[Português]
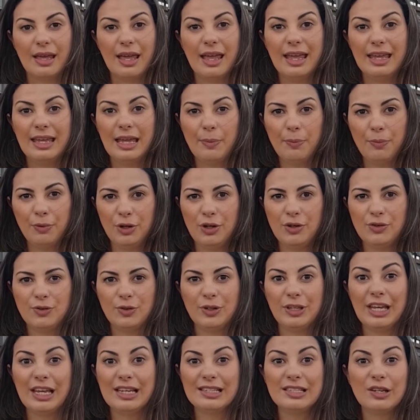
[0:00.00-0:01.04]
E é por isso
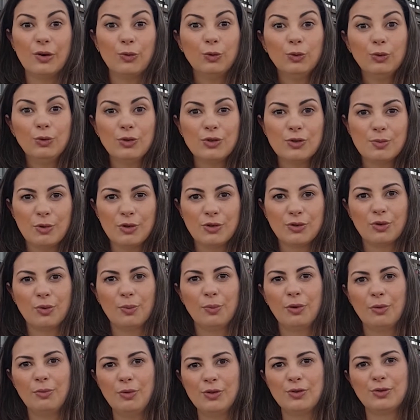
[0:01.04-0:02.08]
que esse é um dos meus
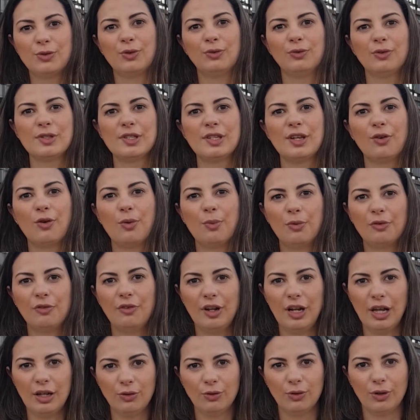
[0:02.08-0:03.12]
compromissos com você como
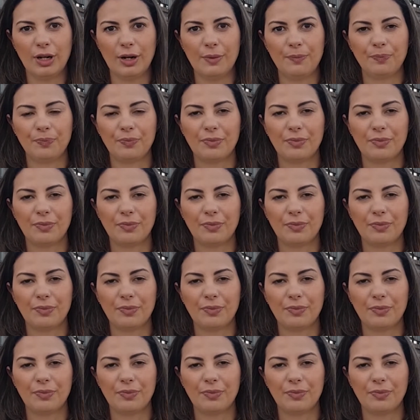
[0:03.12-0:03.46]
vereadora